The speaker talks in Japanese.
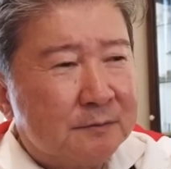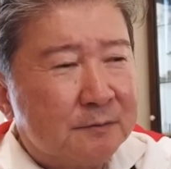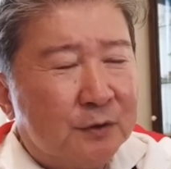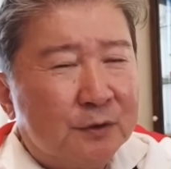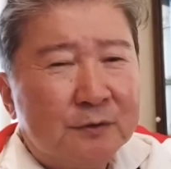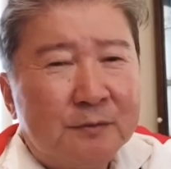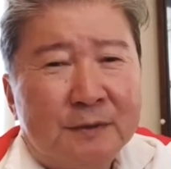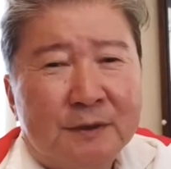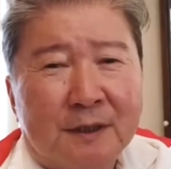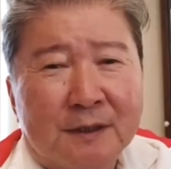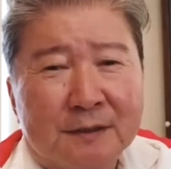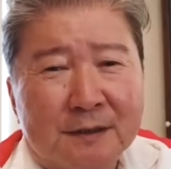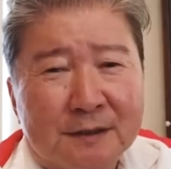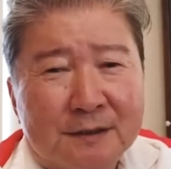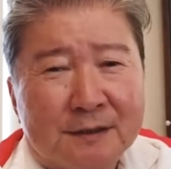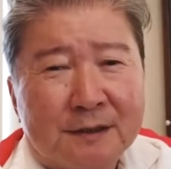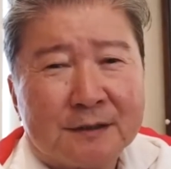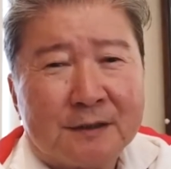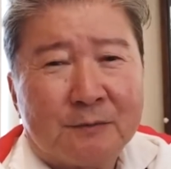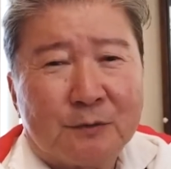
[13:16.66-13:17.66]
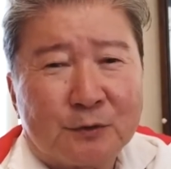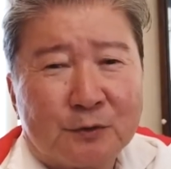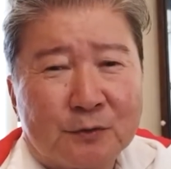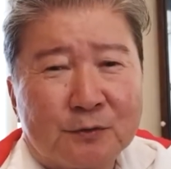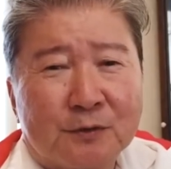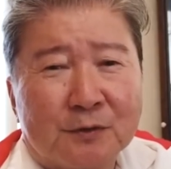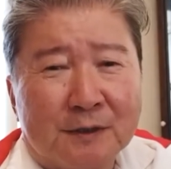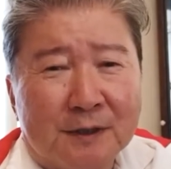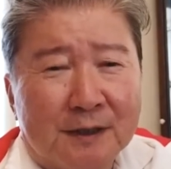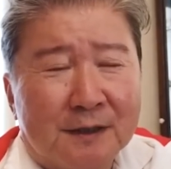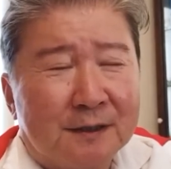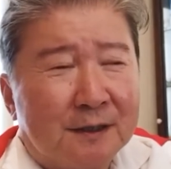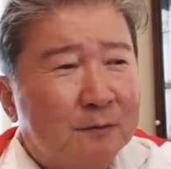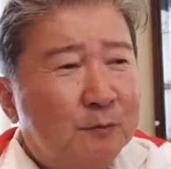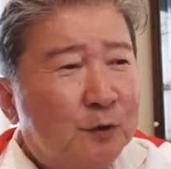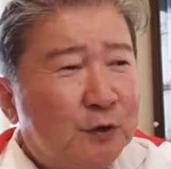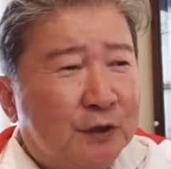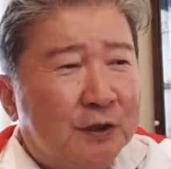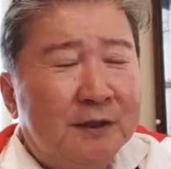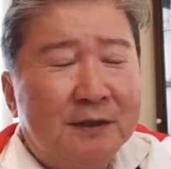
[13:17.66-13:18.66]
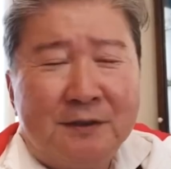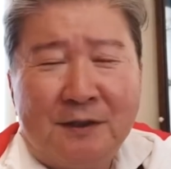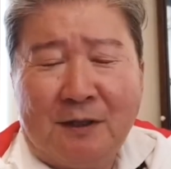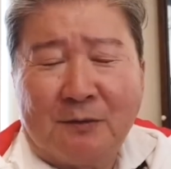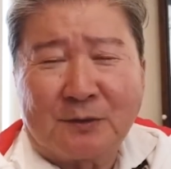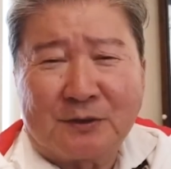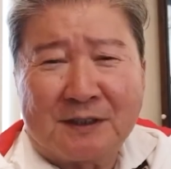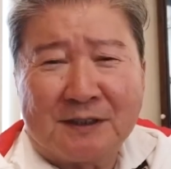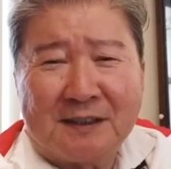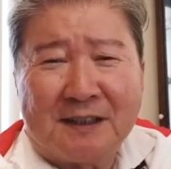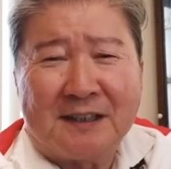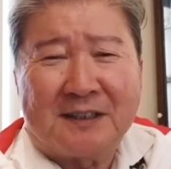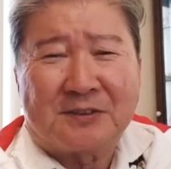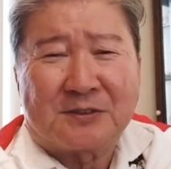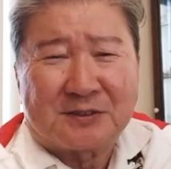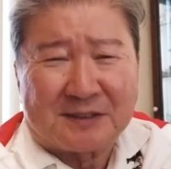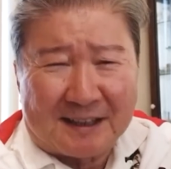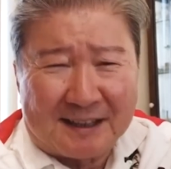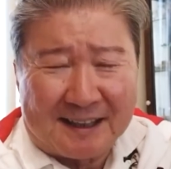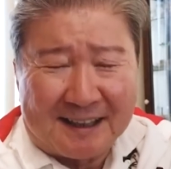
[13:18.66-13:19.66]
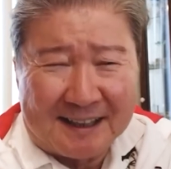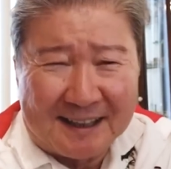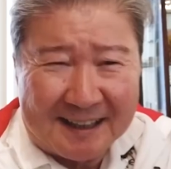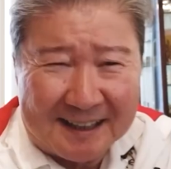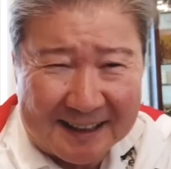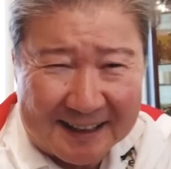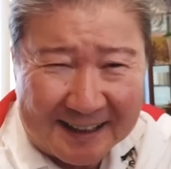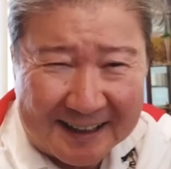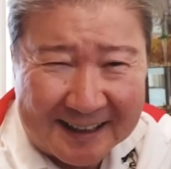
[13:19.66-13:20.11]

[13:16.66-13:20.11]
僕みたいな生き方もちょっとね、乱暴すぎるかもしれないけどさ。